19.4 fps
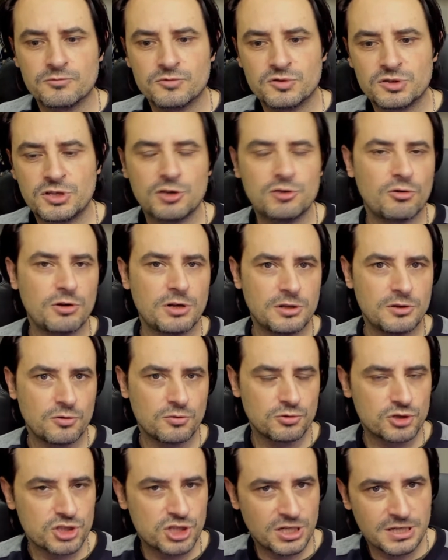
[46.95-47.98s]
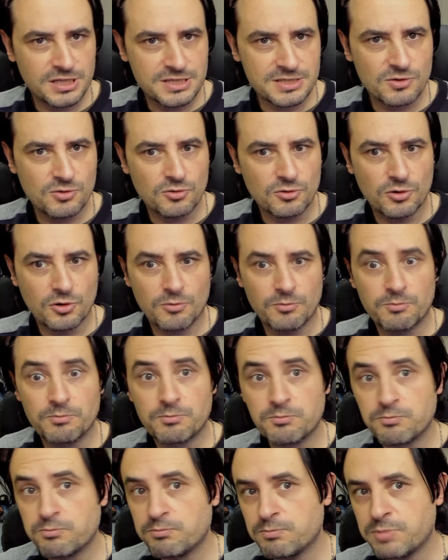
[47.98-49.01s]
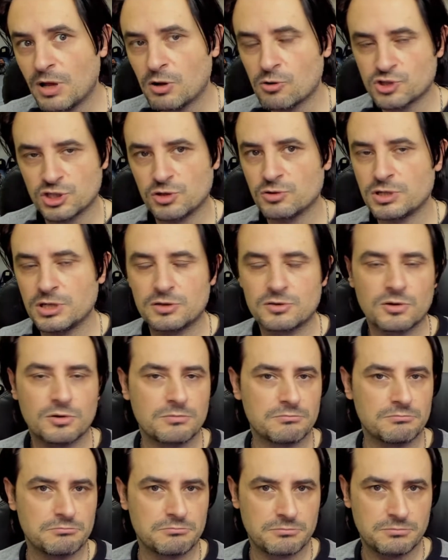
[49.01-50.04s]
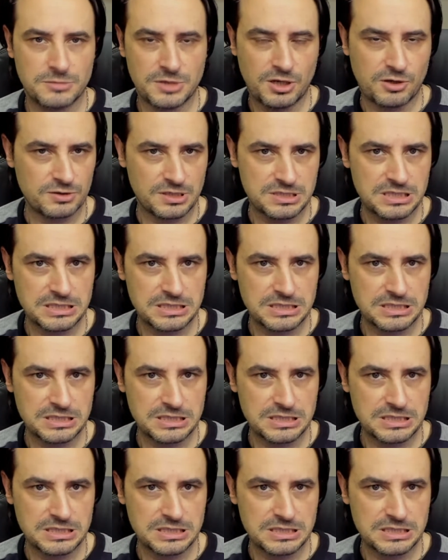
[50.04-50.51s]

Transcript: titoli non ce ne sono, però ci hanno detto di cosa si